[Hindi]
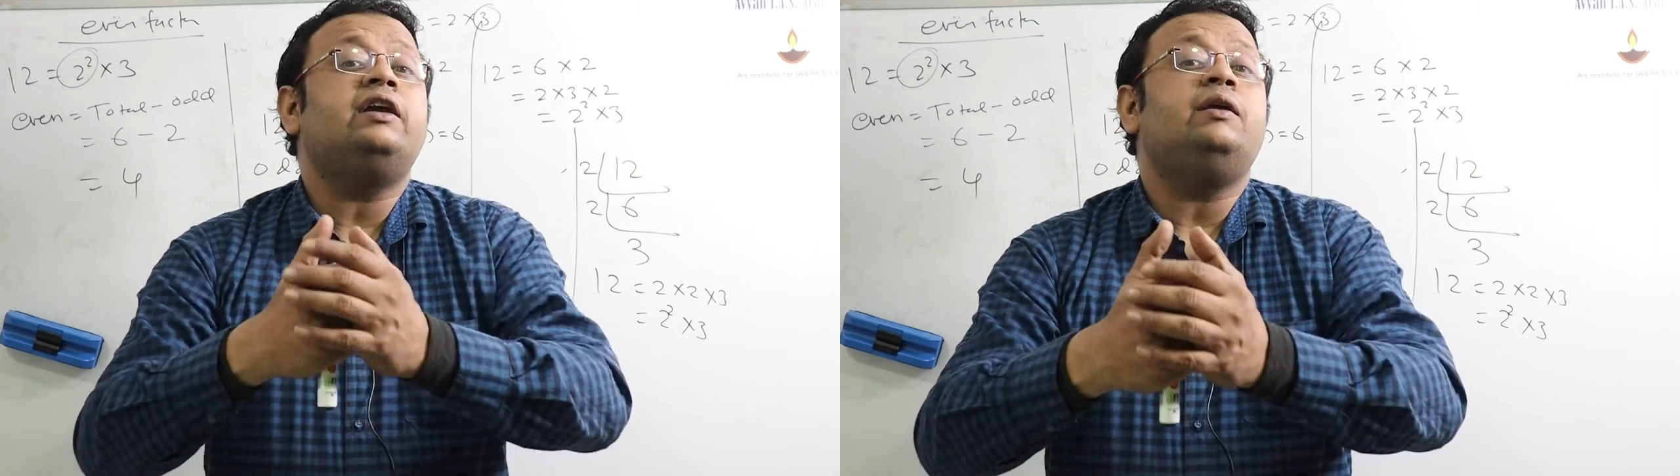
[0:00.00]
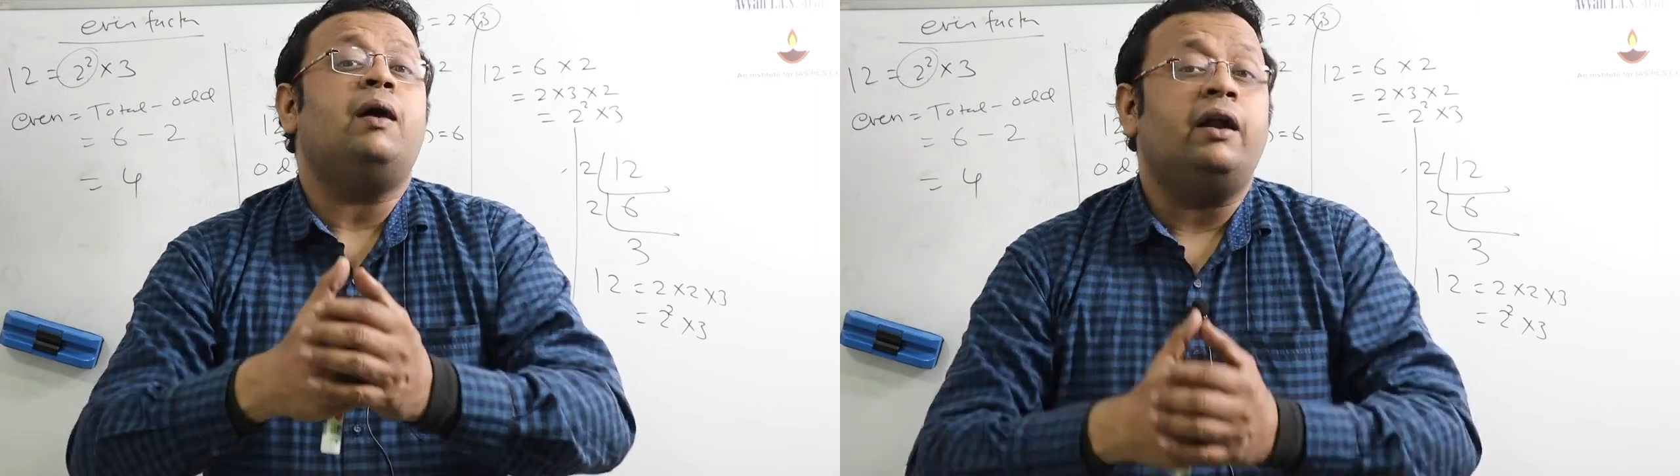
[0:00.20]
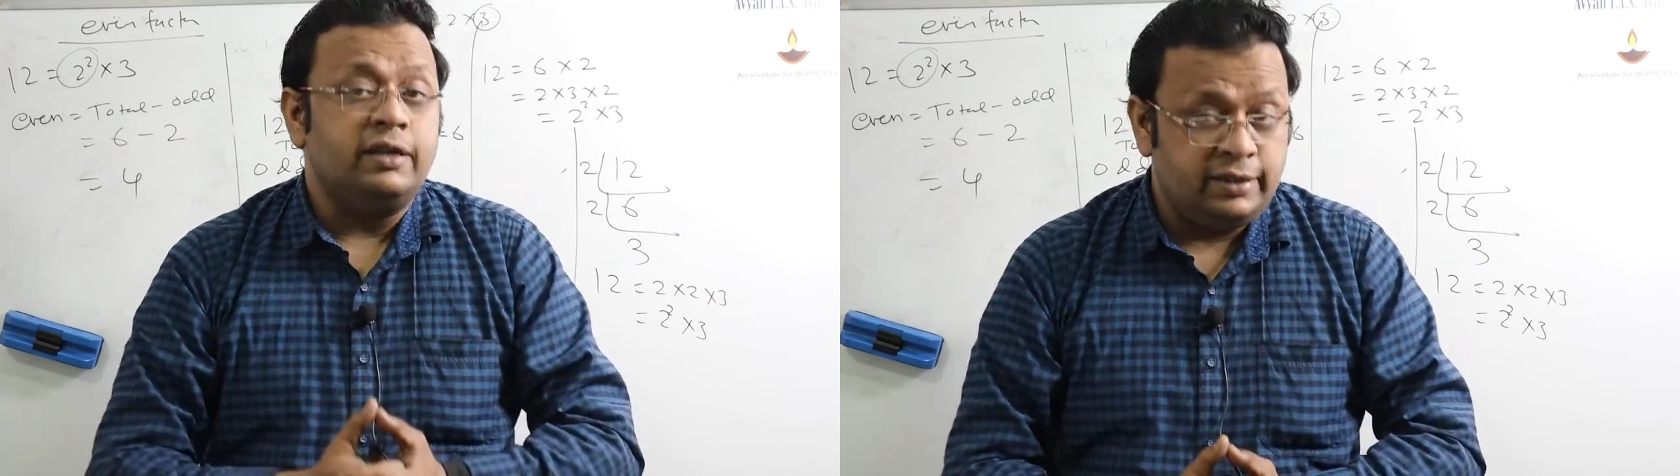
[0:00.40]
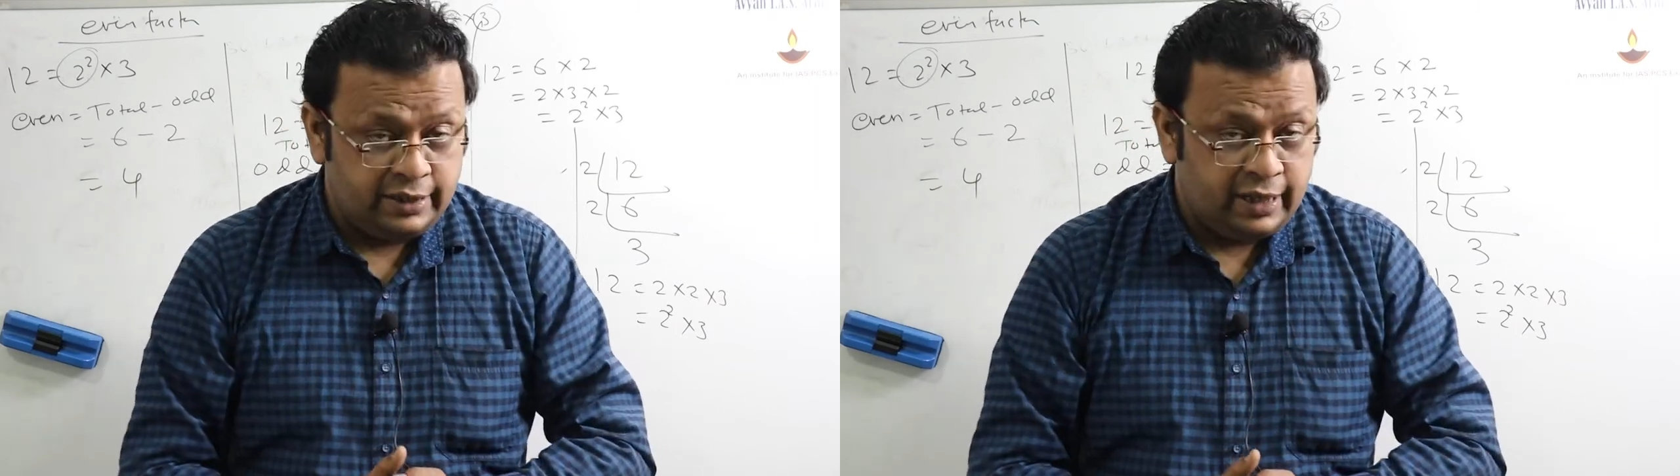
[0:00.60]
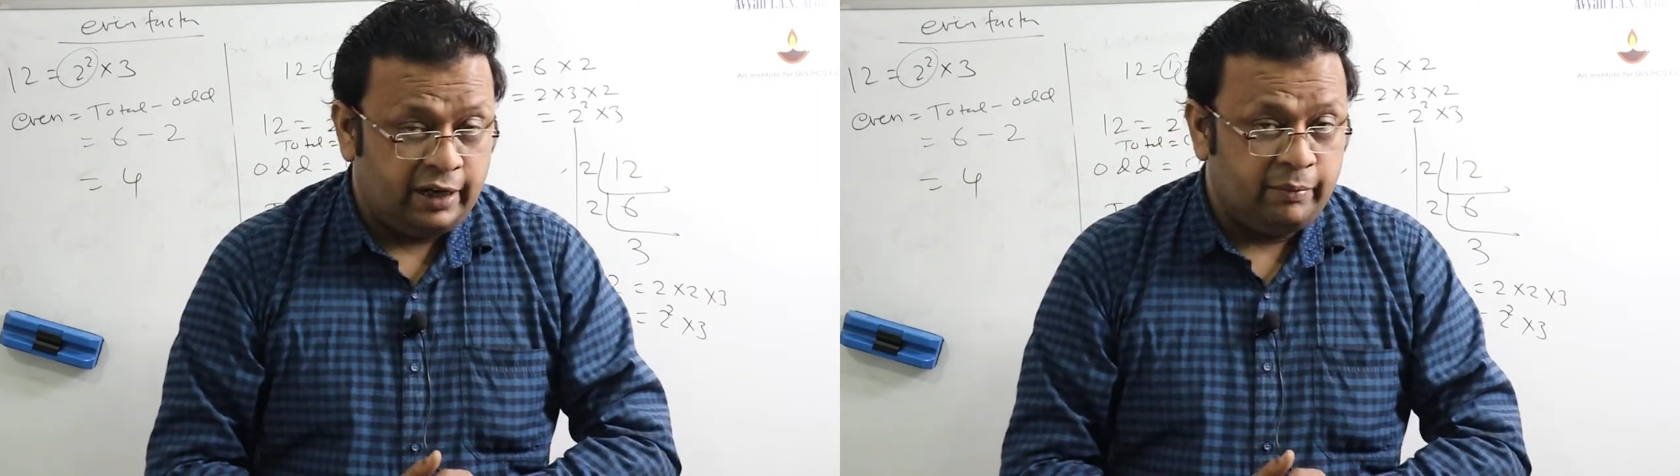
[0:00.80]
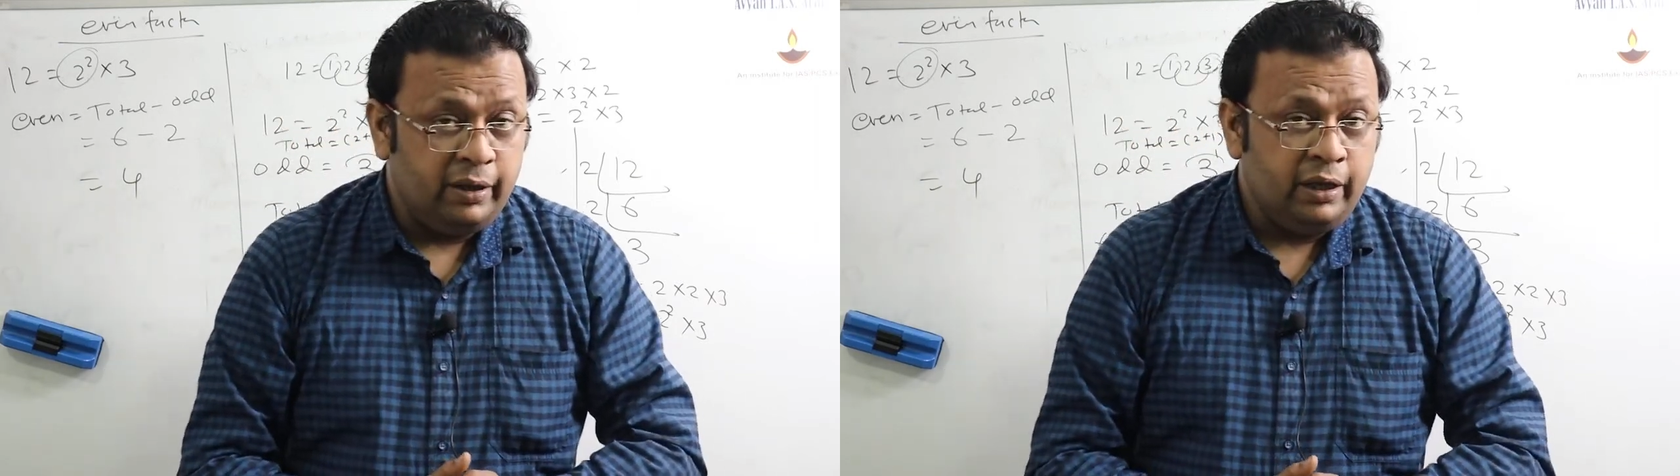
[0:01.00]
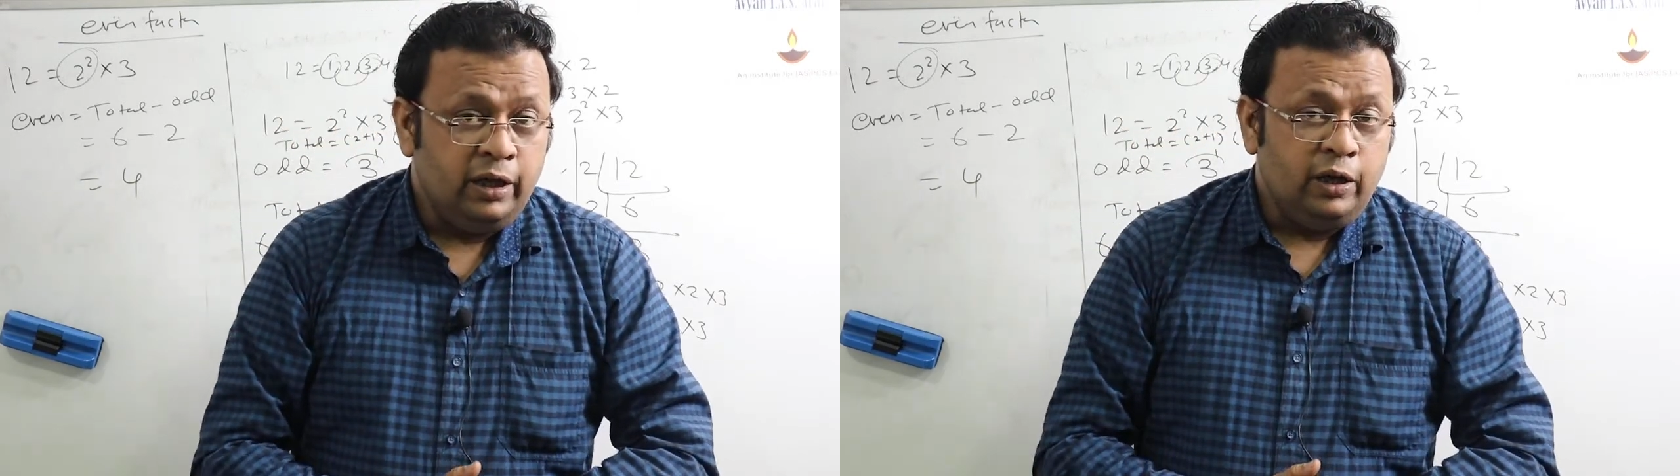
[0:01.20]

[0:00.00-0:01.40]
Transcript: की डिमांड है सी सेट में